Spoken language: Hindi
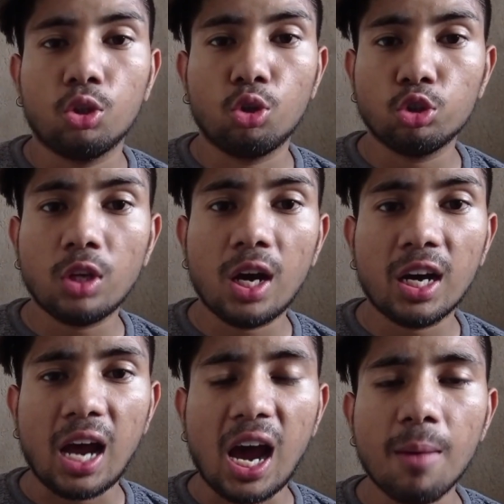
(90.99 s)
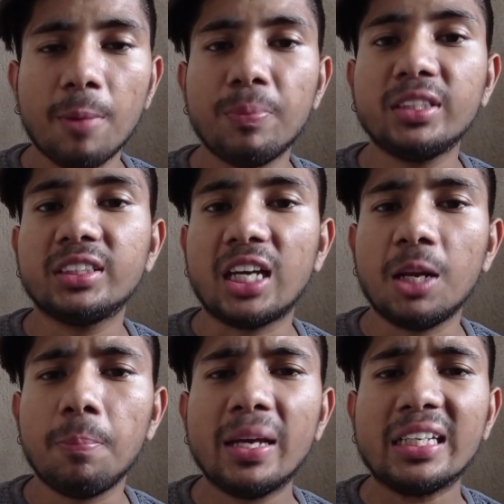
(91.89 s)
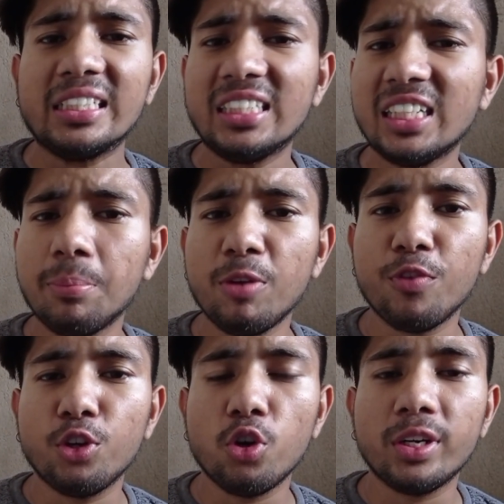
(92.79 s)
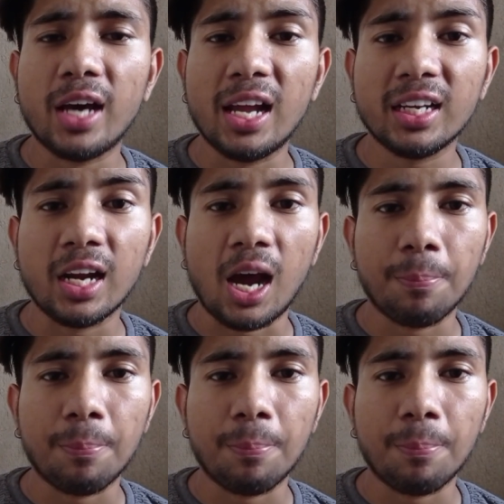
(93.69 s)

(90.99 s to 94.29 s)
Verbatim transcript: तो दोस्तों अगर आप अपने चैनल पर किसी की भी वीडियो डालकर